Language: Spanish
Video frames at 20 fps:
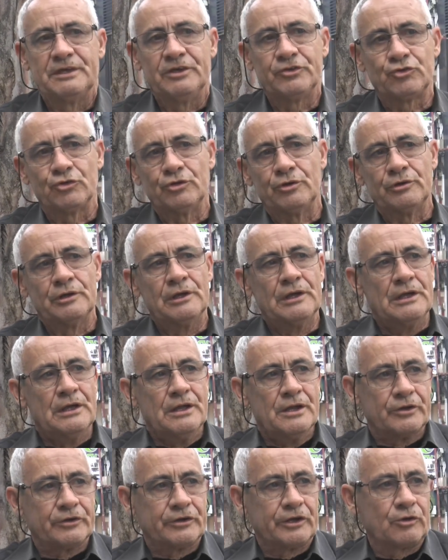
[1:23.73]
Eso eh,
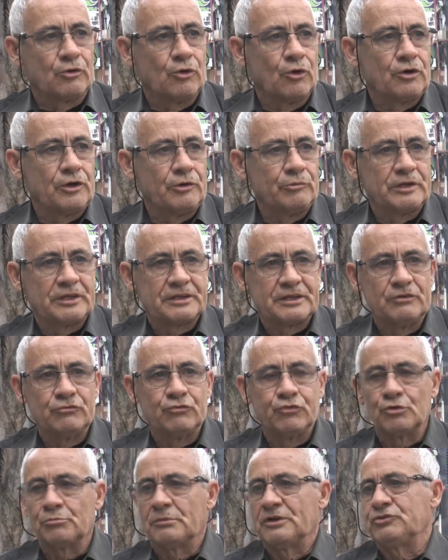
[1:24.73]
recoge una
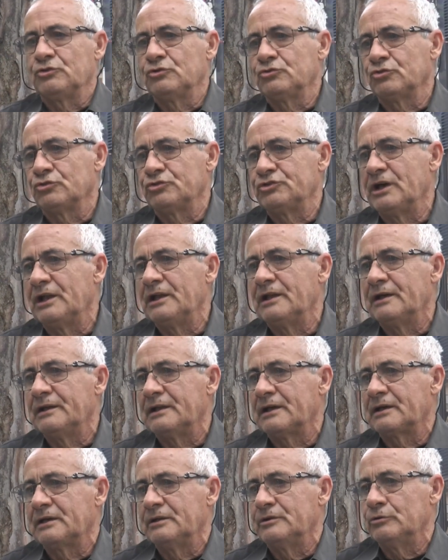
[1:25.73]
transformación social
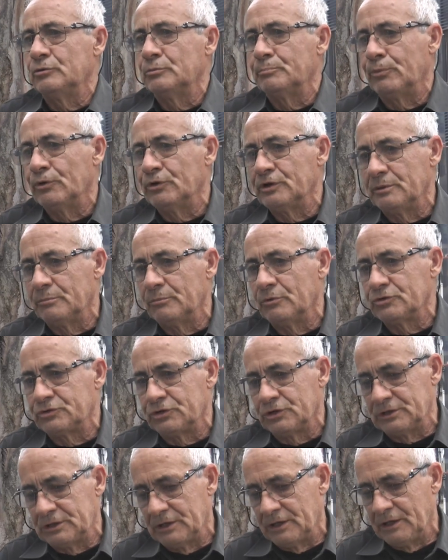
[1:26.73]
en la que no
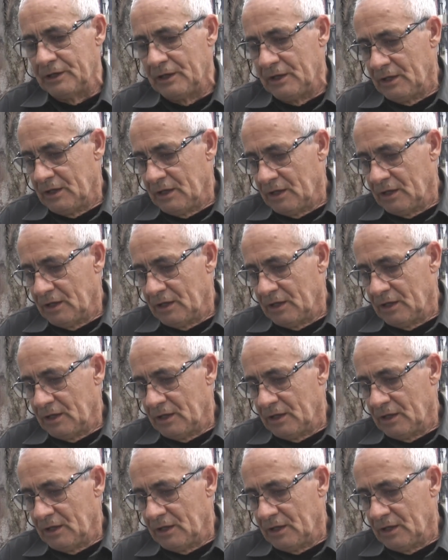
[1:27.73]
podemos este,